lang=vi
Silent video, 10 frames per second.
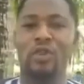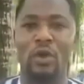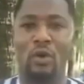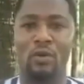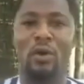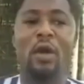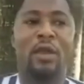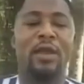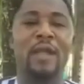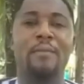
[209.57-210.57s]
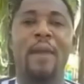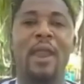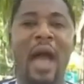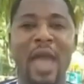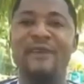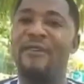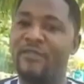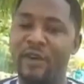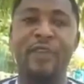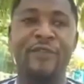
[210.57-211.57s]
Tôi biết là cuộc sống của tôi đã biến đổi
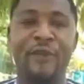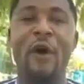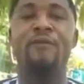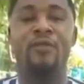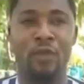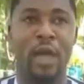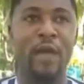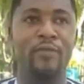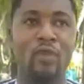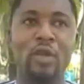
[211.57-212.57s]
hoàn toàn cho tới ngày hôm nay.